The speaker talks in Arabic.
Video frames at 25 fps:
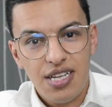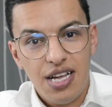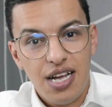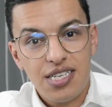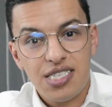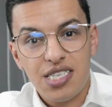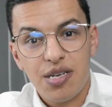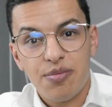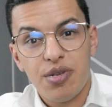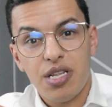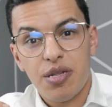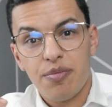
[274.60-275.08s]

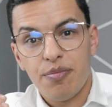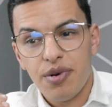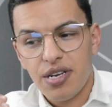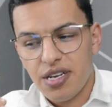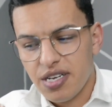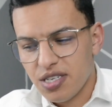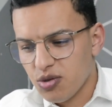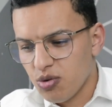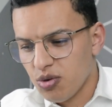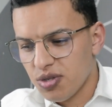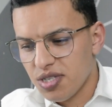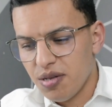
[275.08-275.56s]
حتى بنادم ملي
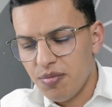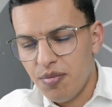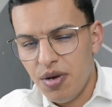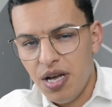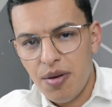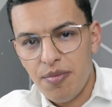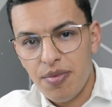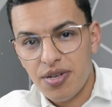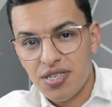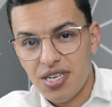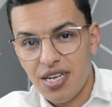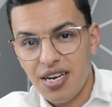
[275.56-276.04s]
كتواصل
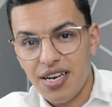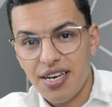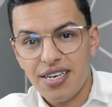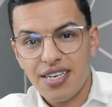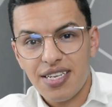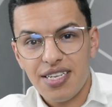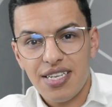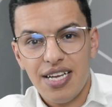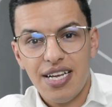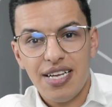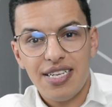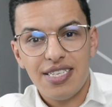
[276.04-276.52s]
معاه
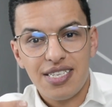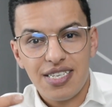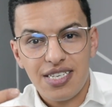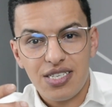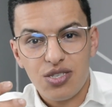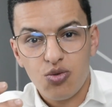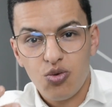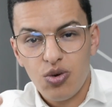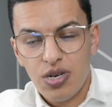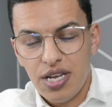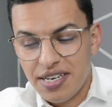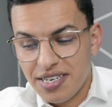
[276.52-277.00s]
مثلا يعني
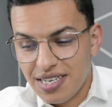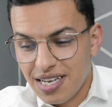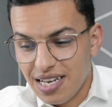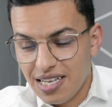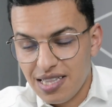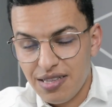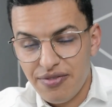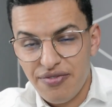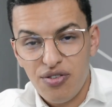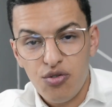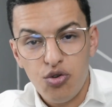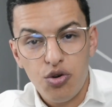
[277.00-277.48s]
كتقول لي انا
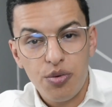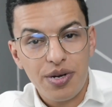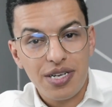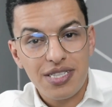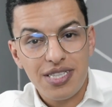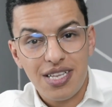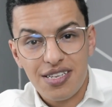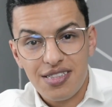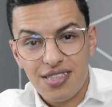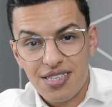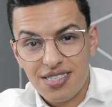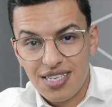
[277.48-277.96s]
كنخدم في الويب
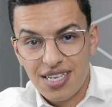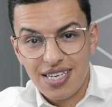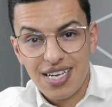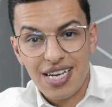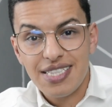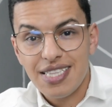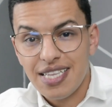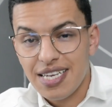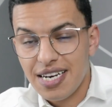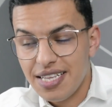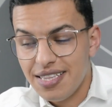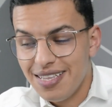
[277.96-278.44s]
كندير ديزاين
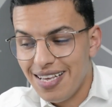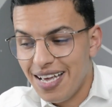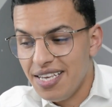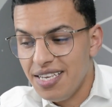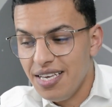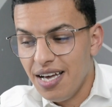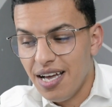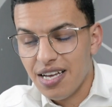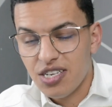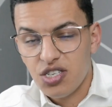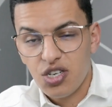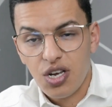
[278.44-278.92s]
كندير هذه
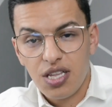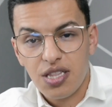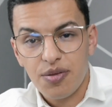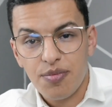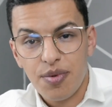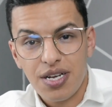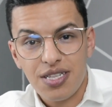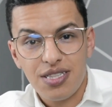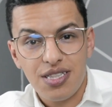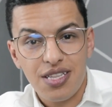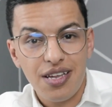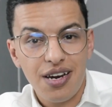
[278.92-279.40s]
اي حاجه
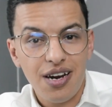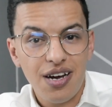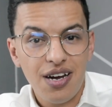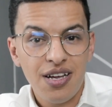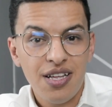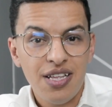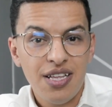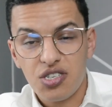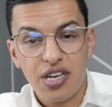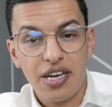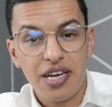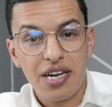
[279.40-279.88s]
خدمه كديرها
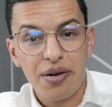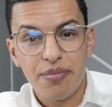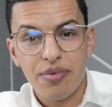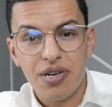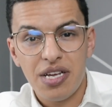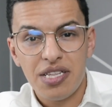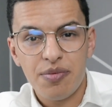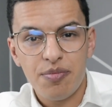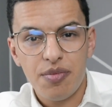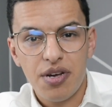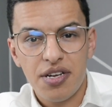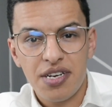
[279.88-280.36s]
قهر
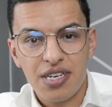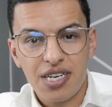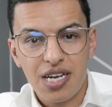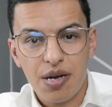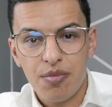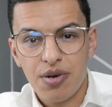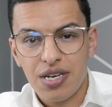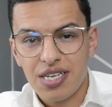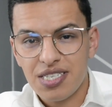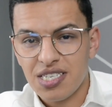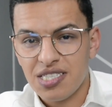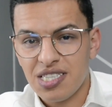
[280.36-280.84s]
بنادم انك
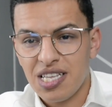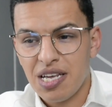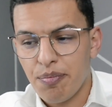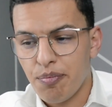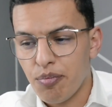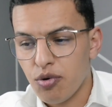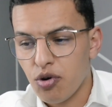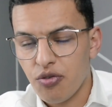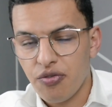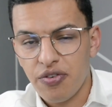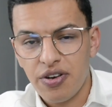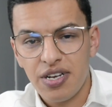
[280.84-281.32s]
ملي كتعطيه
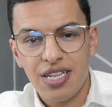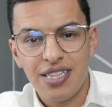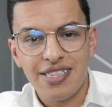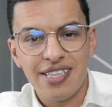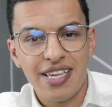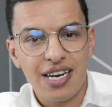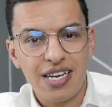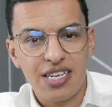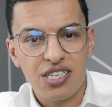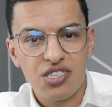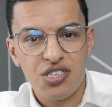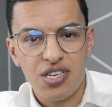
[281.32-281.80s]
بروفايل
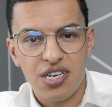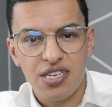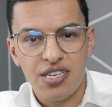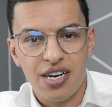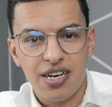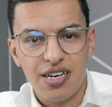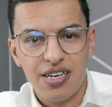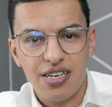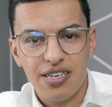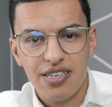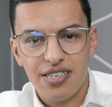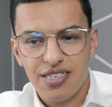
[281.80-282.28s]
ديالك
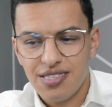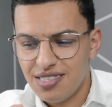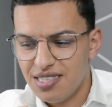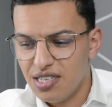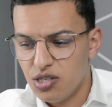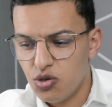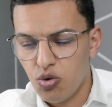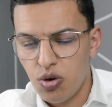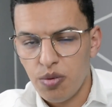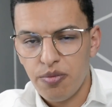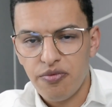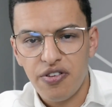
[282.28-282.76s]
نتايا
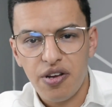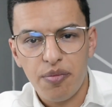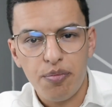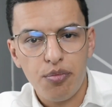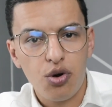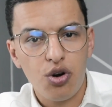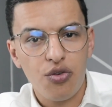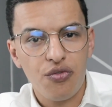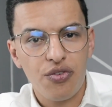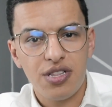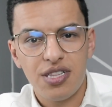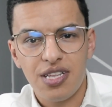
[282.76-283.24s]
السيت ويب فيه
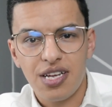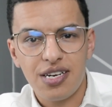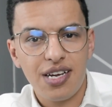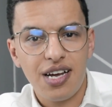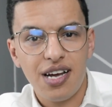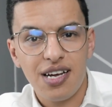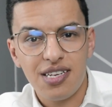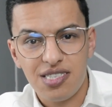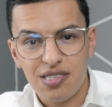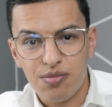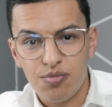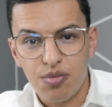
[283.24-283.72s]
بروفايل ديالك
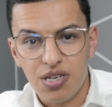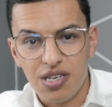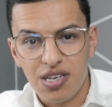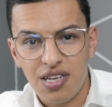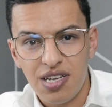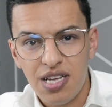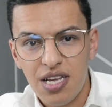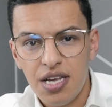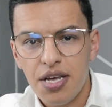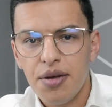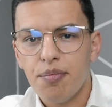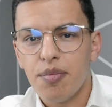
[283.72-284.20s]
خاص بك
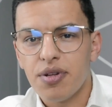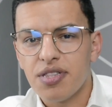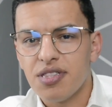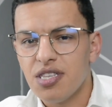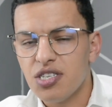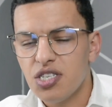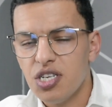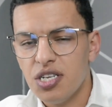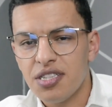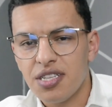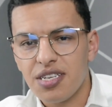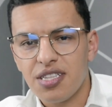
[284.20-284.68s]
ما
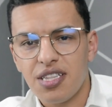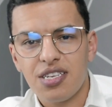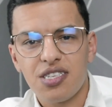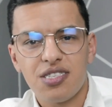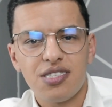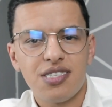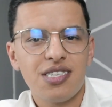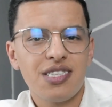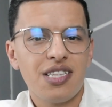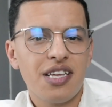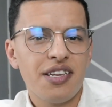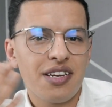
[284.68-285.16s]
ديش عندك داك
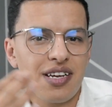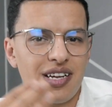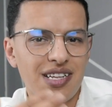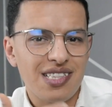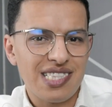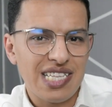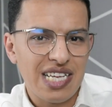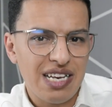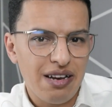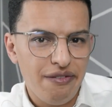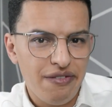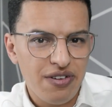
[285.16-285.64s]
السيده انك
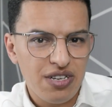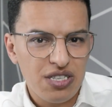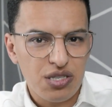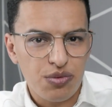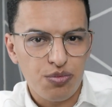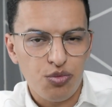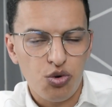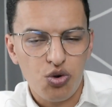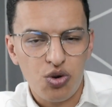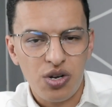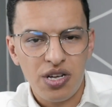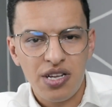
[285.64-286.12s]
دير
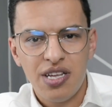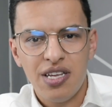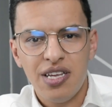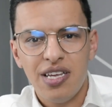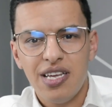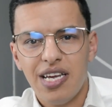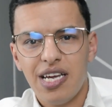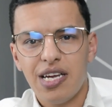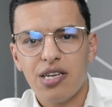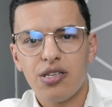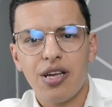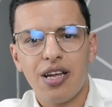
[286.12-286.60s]
الفيسبوك
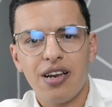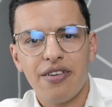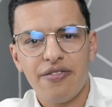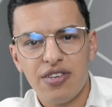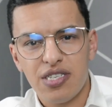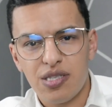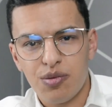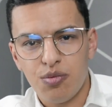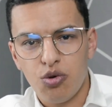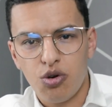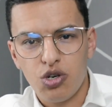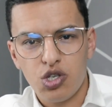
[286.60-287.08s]
يدخل
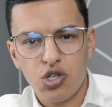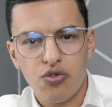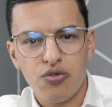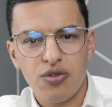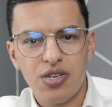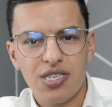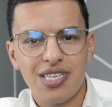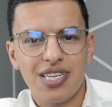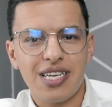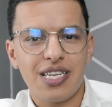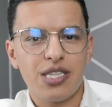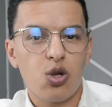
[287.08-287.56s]
الفيسبوك يشوف
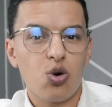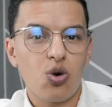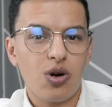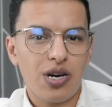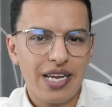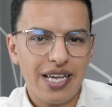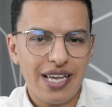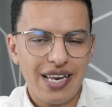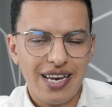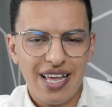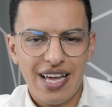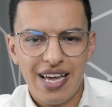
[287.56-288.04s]
الناس اللي كيديروك
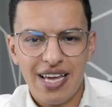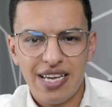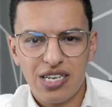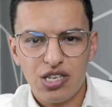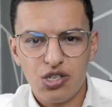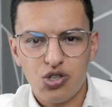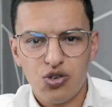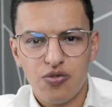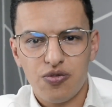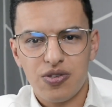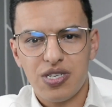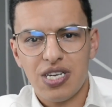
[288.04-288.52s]
لي لايك
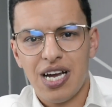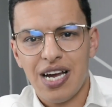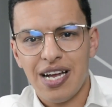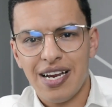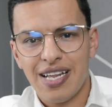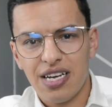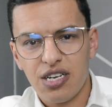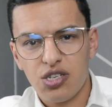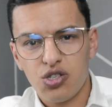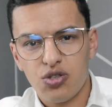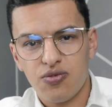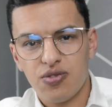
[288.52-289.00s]
يشوف
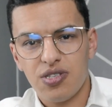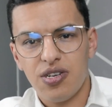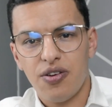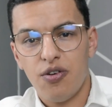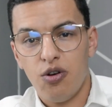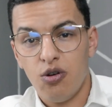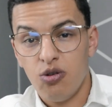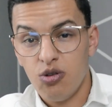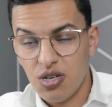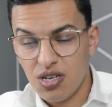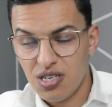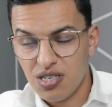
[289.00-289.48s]
التعاليق يشوف
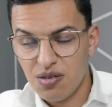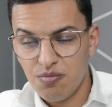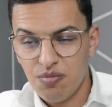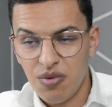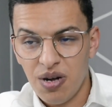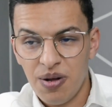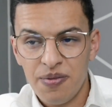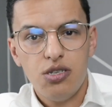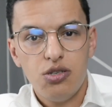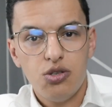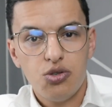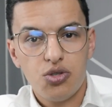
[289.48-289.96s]
التفاعل ديالك
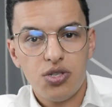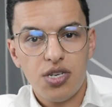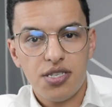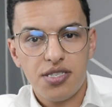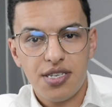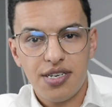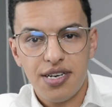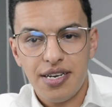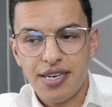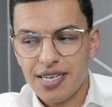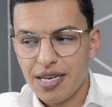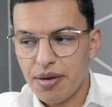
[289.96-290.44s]
تما
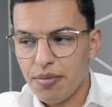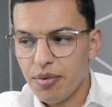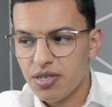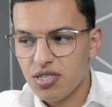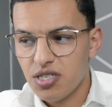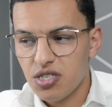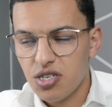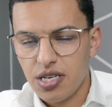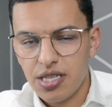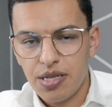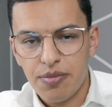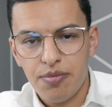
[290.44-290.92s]
يستحسن انك
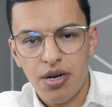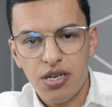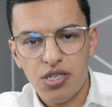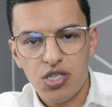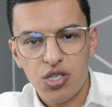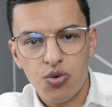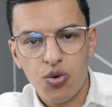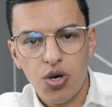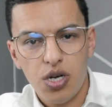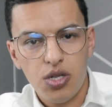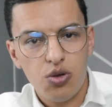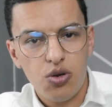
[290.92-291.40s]
بغيتي تخدم مع
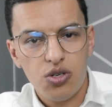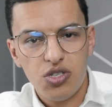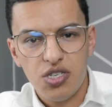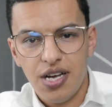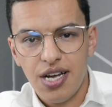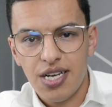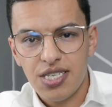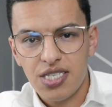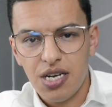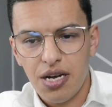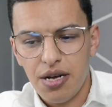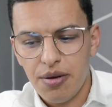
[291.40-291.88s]
شي واحد ولا شي
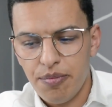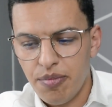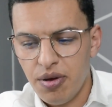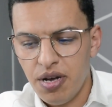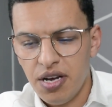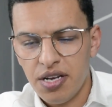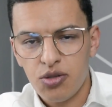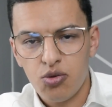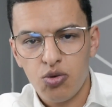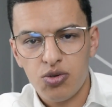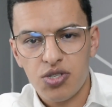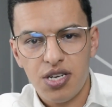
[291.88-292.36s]
حاجه
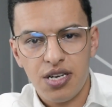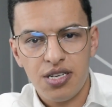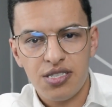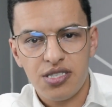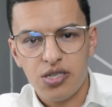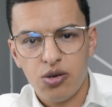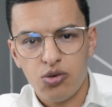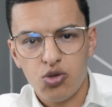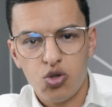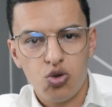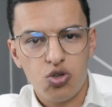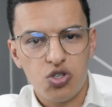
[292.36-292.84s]
بعد وسائل
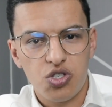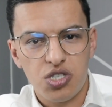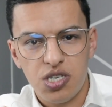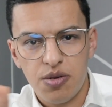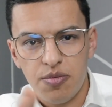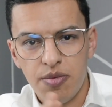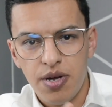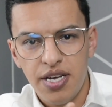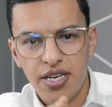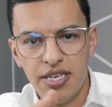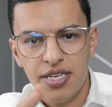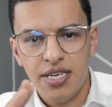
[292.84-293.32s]
التواصل
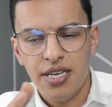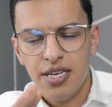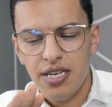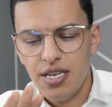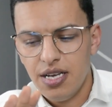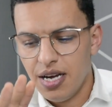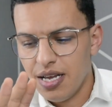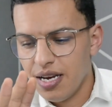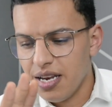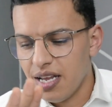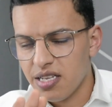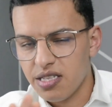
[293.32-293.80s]
الاجتماعي
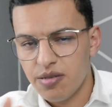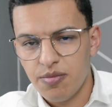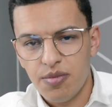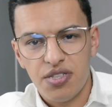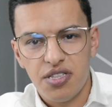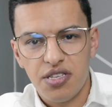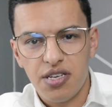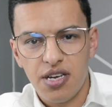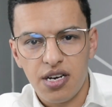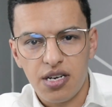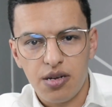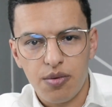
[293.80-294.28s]
على الخدمه
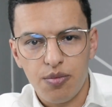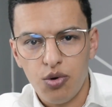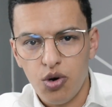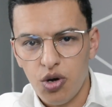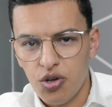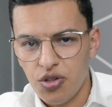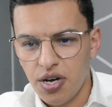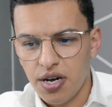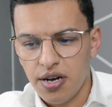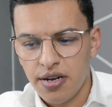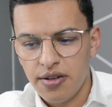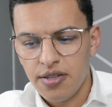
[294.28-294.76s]
ديالك
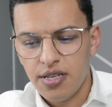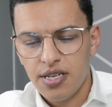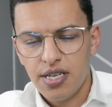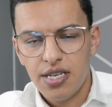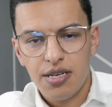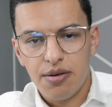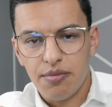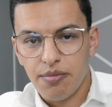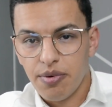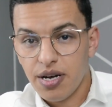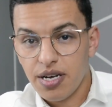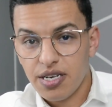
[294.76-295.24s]
بوحدها
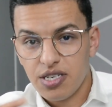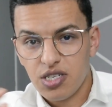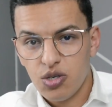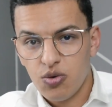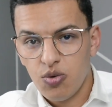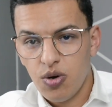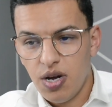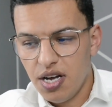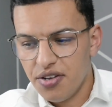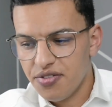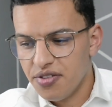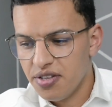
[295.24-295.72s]
بغاك شي
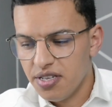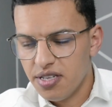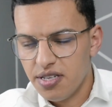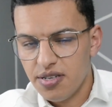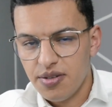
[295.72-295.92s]
واحد